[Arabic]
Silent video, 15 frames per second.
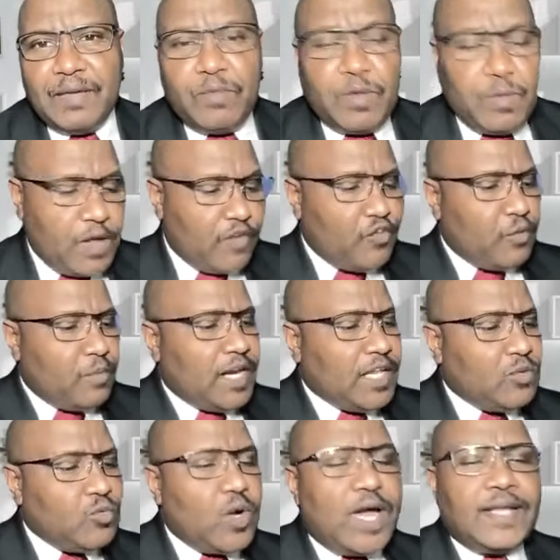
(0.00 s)
بيبقى في
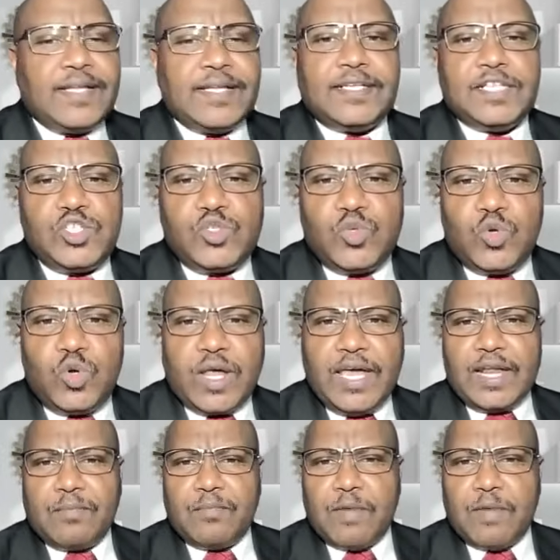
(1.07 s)
بلد واحده دستور غير